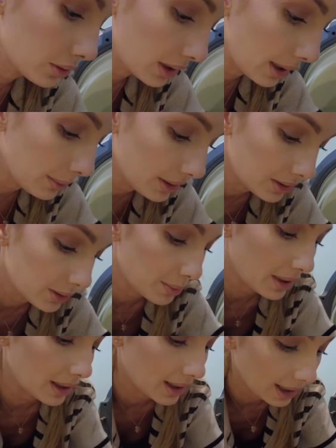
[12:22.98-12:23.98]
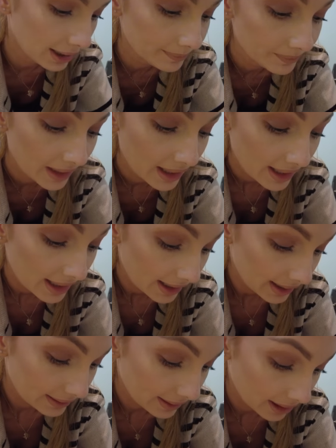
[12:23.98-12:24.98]
odkamienić pralkę.
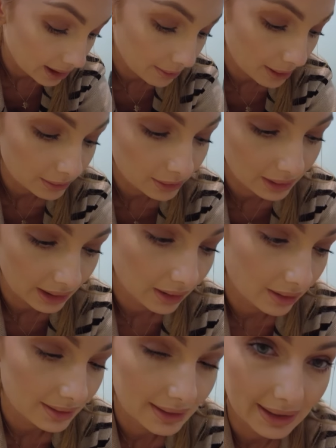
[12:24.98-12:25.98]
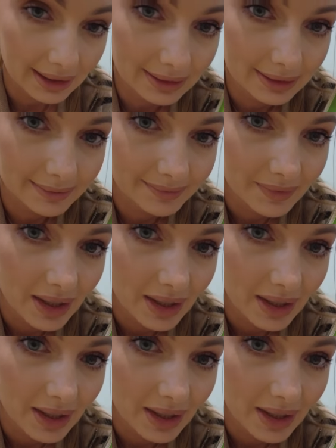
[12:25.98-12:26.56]
I tak, mam tutaj ocet,